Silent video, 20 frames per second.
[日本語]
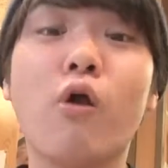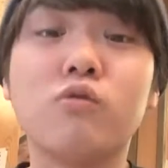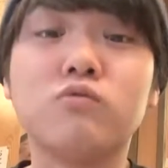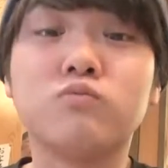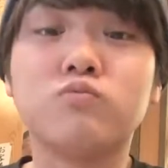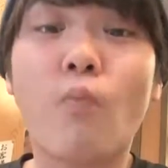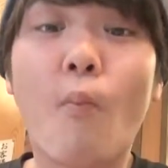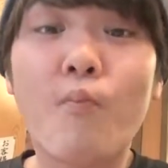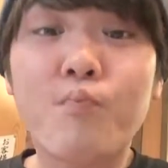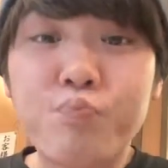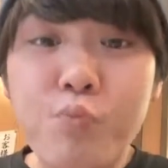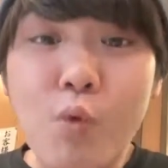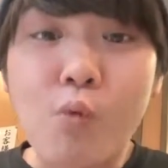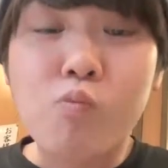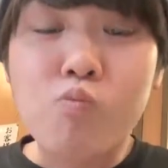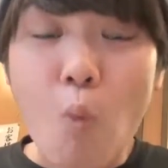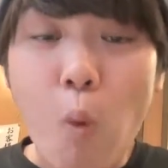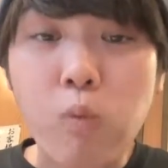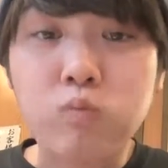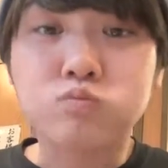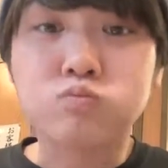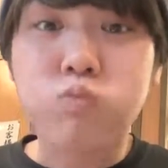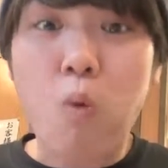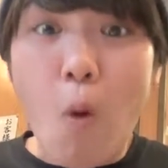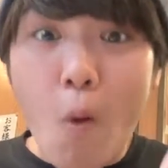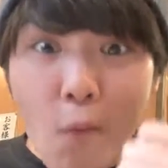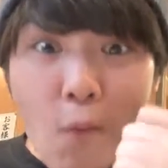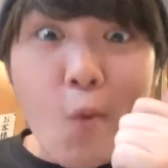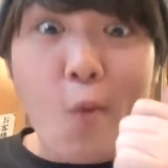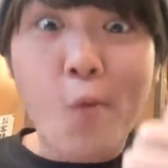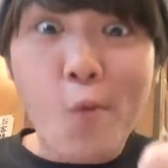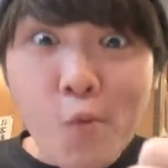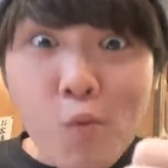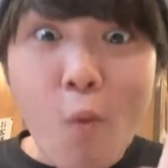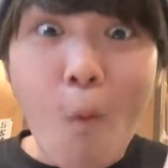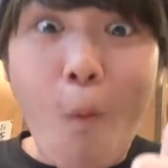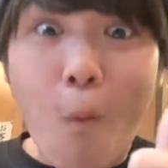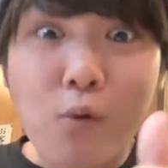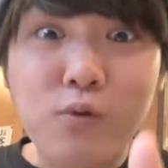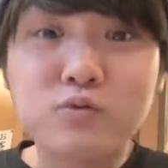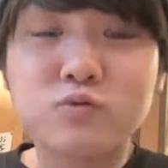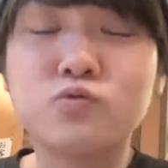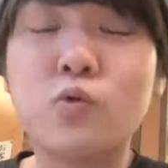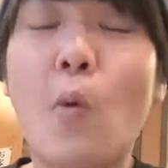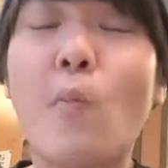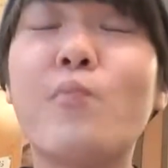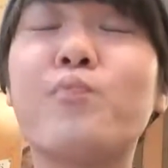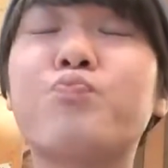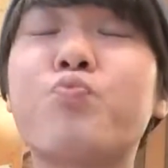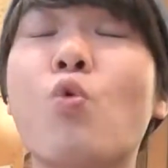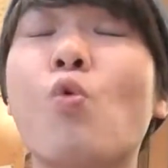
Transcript: らに辛みが刺激をくれてうまさが上がりますよ